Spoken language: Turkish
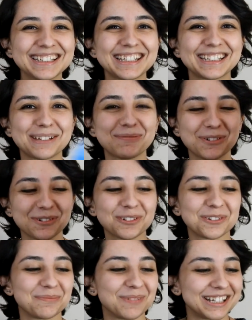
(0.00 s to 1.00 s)
Sizde bir
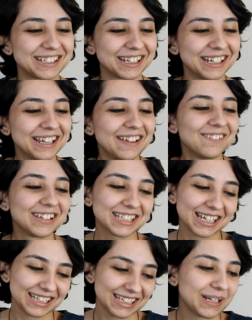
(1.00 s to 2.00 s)
okuyun bence. Ve şey